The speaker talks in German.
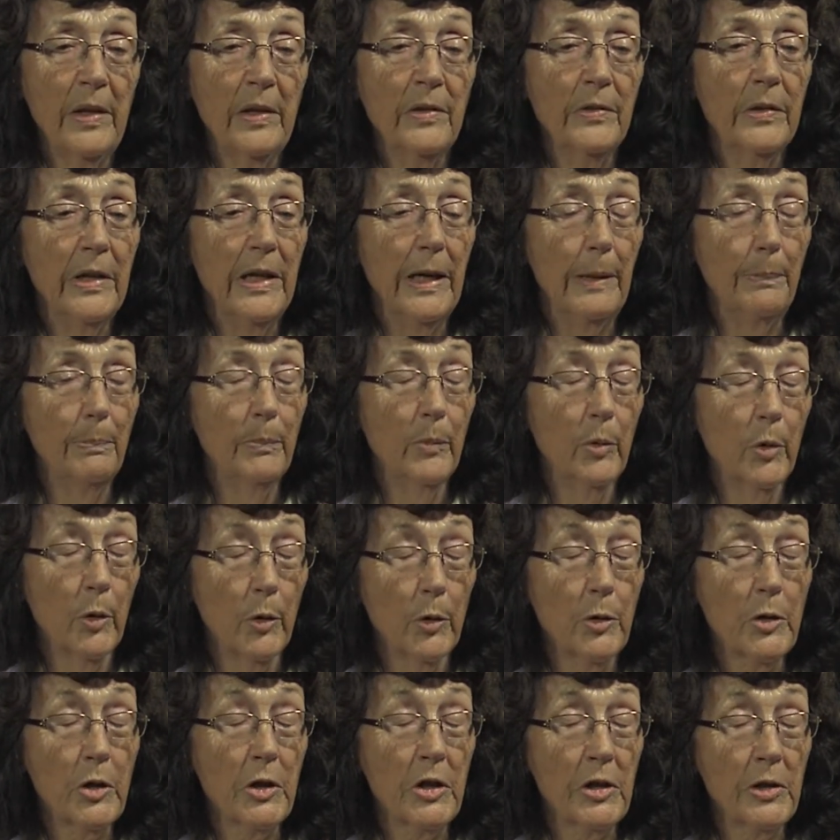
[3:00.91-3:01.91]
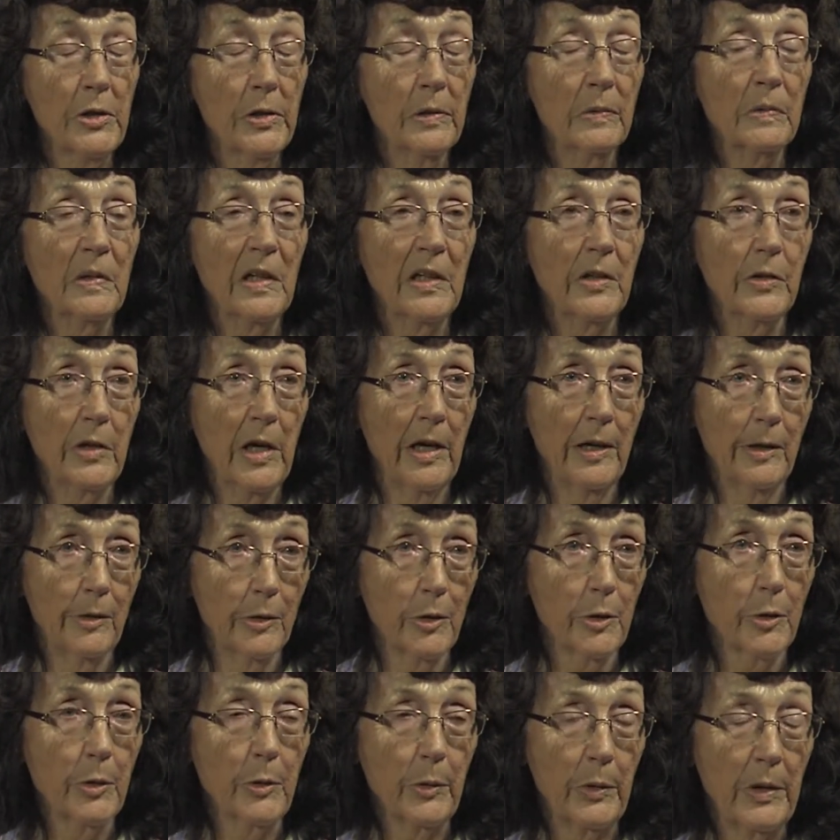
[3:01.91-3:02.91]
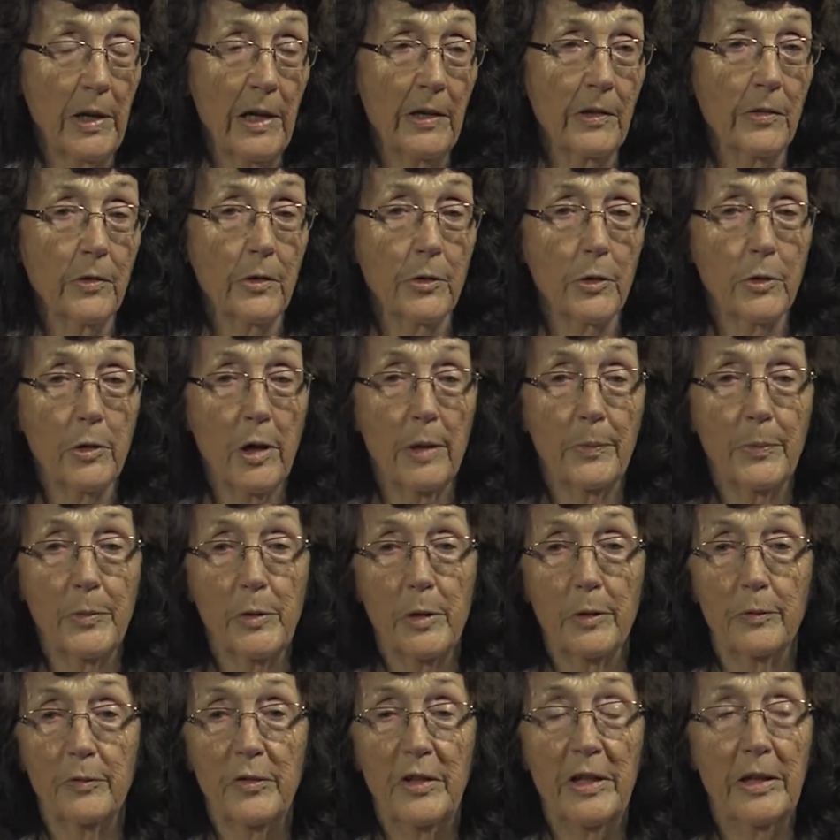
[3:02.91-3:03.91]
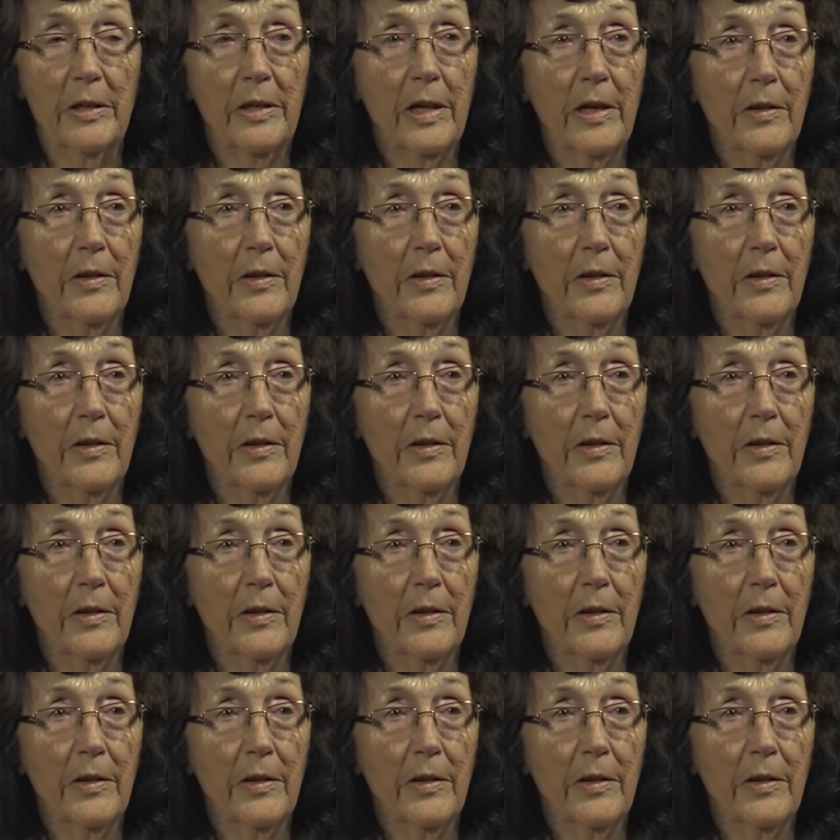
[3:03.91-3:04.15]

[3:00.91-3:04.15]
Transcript: Neben Russisch, das alle Studenten zu absolvieren